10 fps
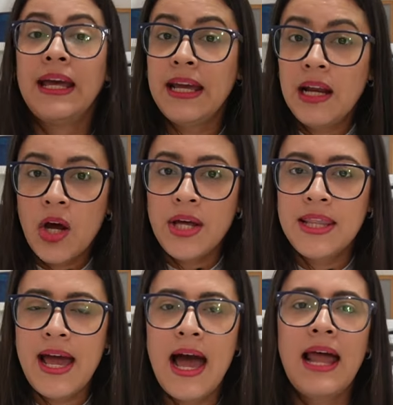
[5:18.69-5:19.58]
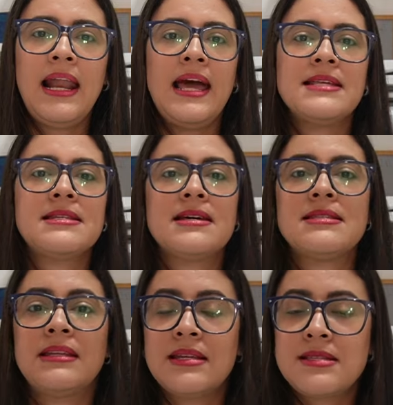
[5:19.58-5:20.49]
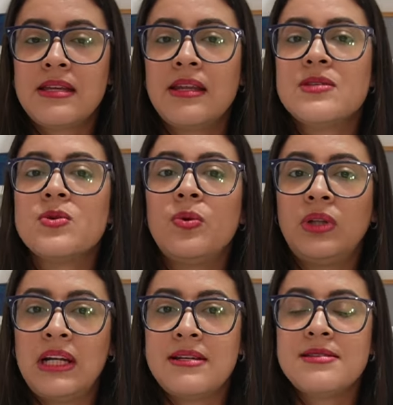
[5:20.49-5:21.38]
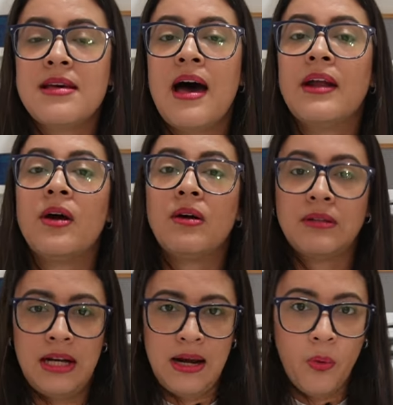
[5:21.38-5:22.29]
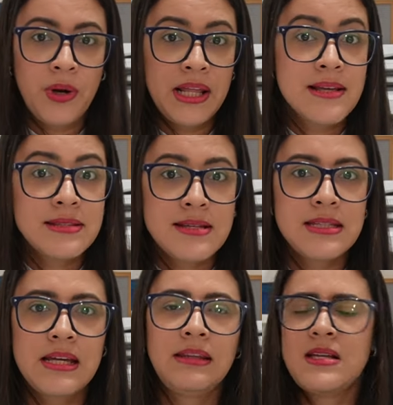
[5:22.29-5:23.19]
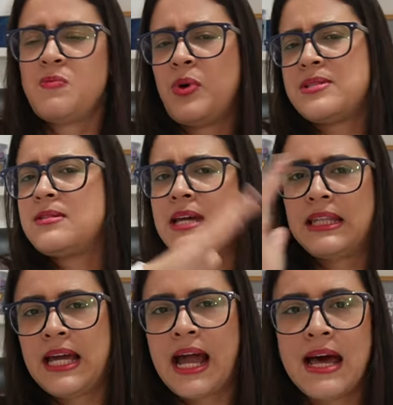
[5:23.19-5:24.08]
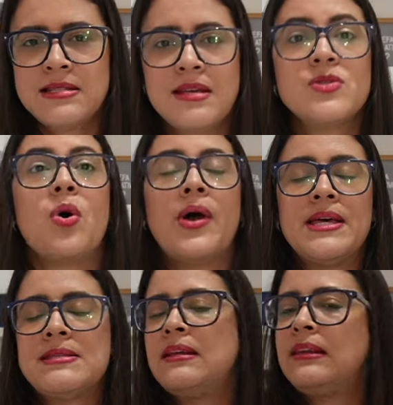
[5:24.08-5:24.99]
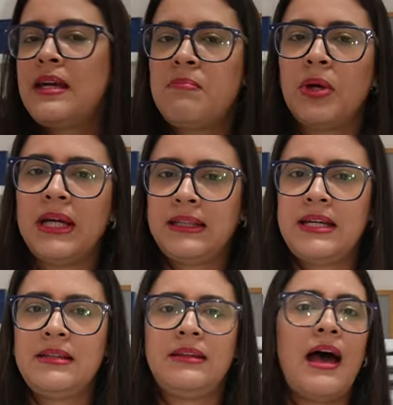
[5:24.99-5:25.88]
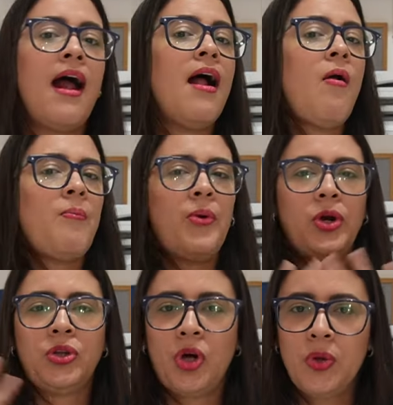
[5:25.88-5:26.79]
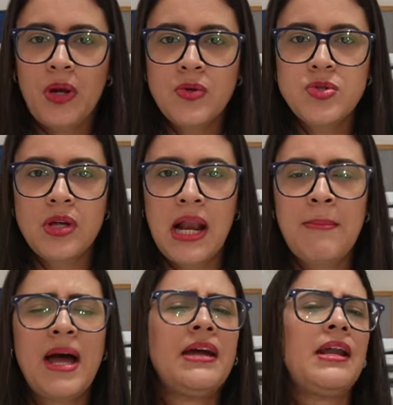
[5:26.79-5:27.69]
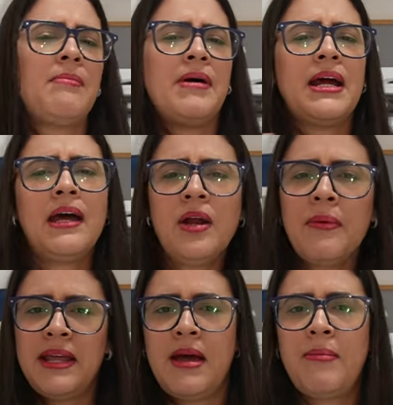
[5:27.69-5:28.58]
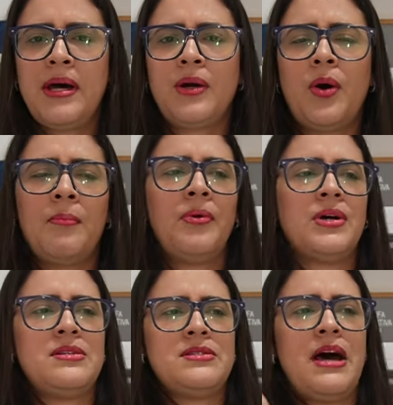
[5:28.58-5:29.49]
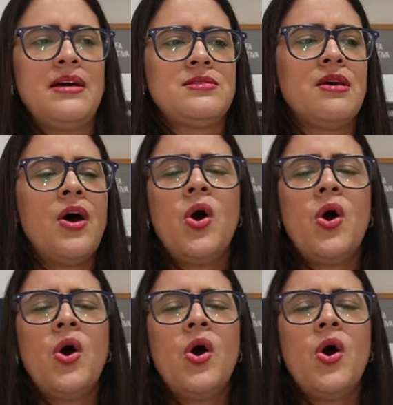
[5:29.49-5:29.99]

Y lo ideal es que si decides utilizar una de estas tintas, pues ya te cases con ese tipo de tinta por todo el uso de la máquina para que no vaya a haber como quizás